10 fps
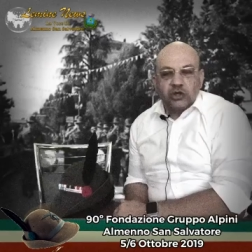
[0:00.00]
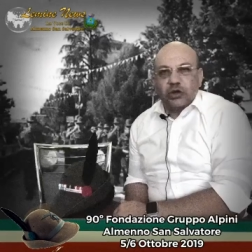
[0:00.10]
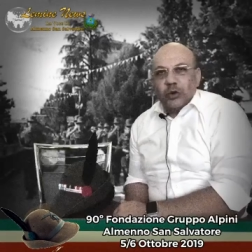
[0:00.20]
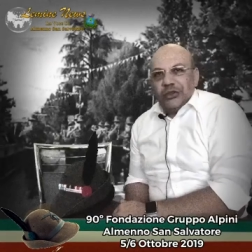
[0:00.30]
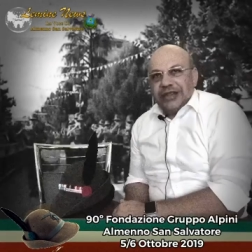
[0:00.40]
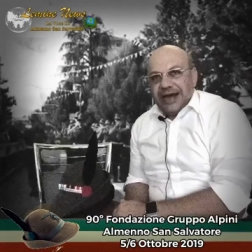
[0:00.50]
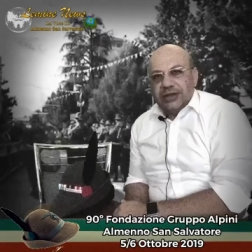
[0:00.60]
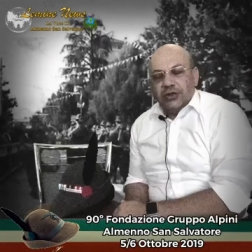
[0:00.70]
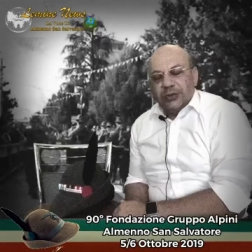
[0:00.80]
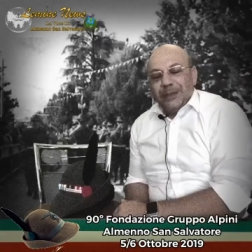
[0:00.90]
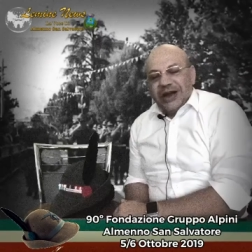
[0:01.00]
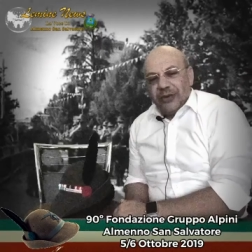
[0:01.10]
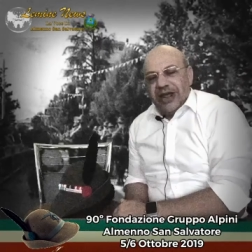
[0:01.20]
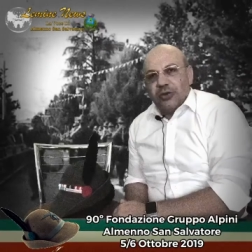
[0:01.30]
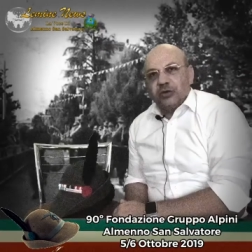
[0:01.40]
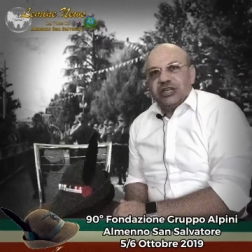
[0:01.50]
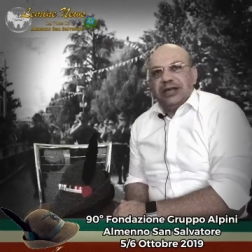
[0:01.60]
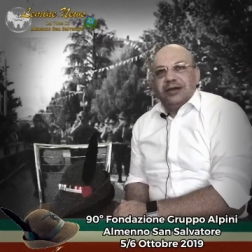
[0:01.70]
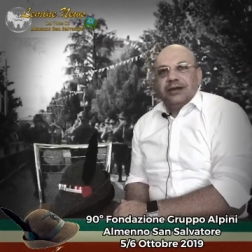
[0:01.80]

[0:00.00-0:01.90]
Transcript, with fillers: scontato, ma non è così.